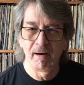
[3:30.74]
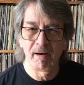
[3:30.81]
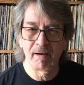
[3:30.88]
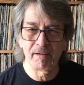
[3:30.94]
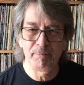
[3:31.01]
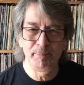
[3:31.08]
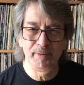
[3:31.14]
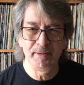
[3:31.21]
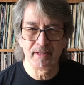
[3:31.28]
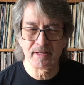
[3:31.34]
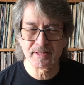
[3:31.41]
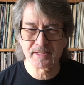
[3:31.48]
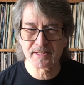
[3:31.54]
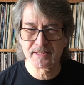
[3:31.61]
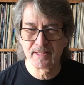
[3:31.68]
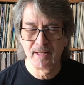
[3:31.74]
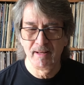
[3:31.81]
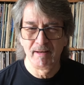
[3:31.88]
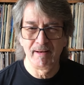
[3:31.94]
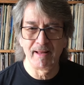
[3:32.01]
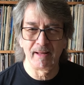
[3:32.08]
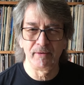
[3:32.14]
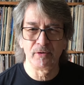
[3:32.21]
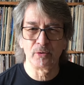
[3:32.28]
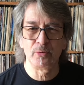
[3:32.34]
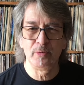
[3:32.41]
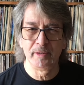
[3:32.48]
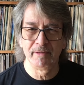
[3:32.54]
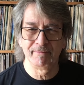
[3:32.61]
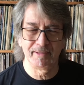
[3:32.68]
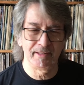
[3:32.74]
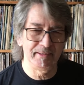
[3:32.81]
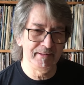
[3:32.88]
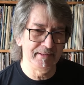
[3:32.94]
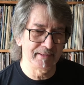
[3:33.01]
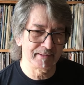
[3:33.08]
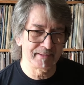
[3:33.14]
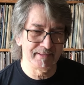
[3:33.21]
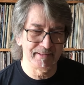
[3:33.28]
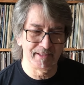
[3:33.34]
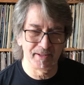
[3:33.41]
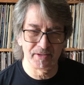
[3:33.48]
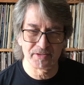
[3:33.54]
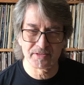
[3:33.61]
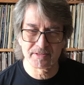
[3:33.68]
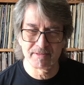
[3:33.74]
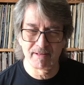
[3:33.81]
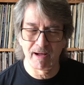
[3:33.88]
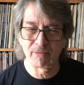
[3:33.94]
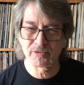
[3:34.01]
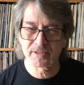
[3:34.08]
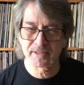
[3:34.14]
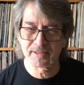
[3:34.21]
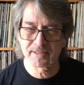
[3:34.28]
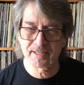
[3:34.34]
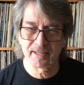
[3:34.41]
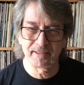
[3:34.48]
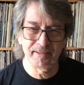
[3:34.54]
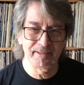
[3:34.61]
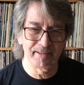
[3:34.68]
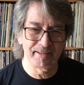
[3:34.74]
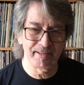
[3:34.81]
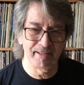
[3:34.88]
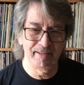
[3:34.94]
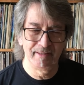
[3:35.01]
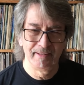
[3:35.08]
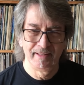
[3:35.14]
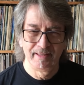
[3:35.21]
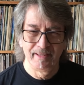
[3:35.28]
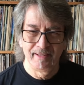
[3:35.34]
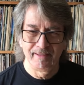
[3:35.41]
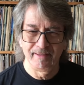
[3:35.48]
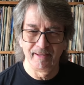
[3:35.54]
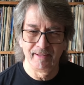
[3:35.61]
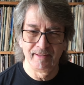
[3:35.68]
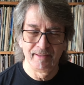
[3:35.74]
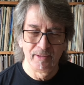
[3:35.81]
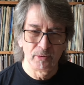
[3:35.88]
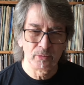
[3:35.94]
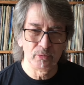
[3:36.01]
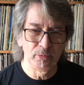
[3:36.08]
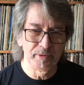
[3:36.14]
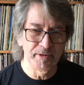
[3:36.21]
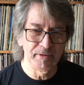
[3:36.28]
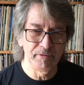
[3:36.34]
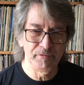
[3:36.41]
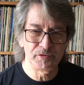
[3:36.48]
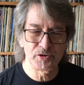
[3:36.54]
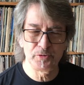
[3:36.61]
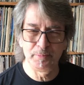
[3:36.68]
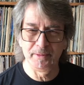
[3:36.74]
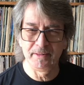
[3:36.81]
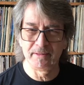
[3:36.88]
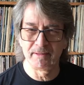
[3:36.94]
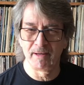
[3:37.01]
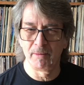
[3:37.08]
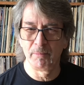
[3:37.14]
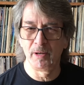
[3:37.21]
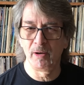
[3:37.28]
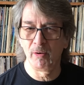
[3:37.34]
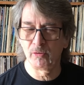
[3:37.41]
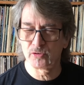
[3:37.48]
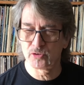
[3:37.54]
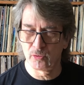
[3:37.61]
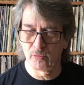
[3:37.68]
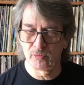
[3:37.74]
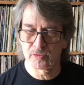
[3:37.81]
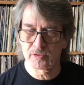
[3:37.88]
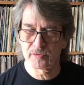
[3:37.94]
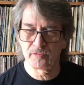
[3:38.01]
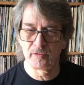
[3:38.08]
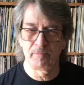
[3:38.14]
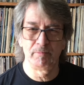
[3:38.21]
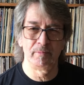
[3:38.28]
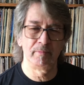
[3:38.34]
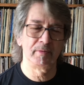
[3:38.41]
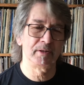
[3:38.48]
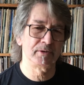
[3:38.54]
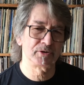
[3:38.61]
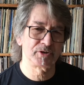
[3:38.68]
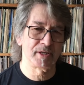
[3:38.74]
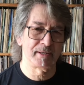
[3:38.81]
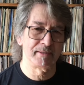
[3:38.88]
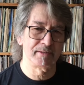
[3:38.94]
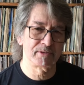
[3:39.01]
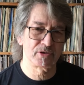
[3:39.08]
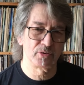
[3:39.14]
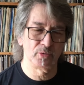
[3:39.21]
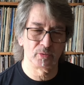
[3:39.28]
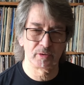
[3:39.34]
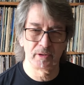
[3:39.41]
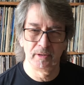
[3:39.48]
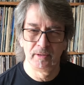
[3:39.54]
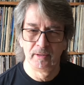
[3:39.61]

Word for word: RPS Lanrue war ihr Gitarrist, ausgezeichneter, der gute Riffs spielte, aber auch Solos vonstatten äh, zog.